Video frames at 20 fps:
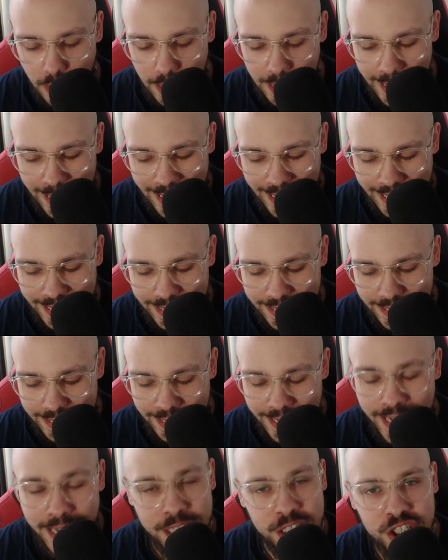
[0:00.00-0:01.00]
a
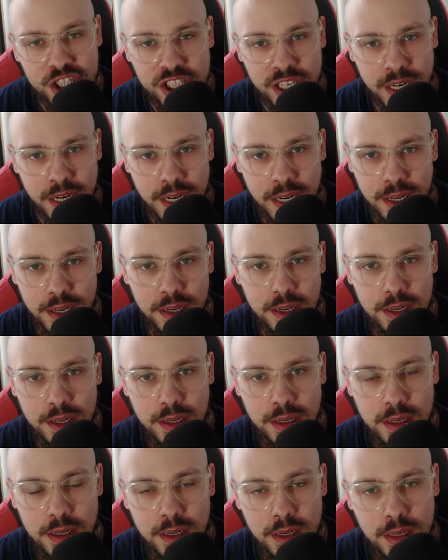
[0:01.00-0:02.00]
leggere
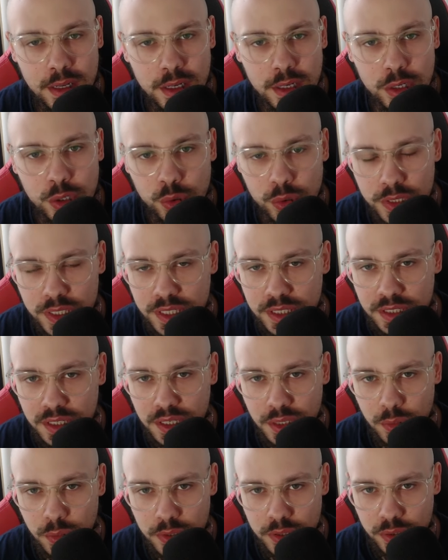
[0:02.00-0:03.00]
notizie
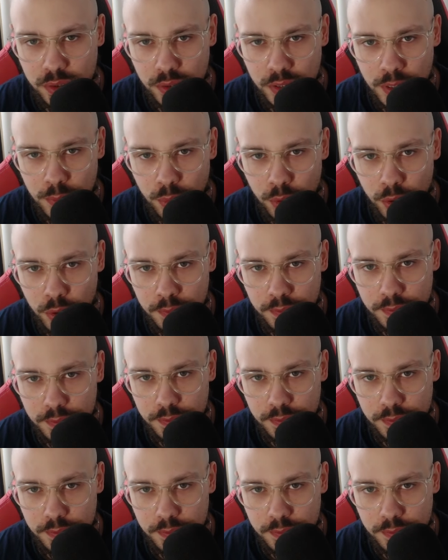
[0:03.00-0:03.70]
di questo tipo?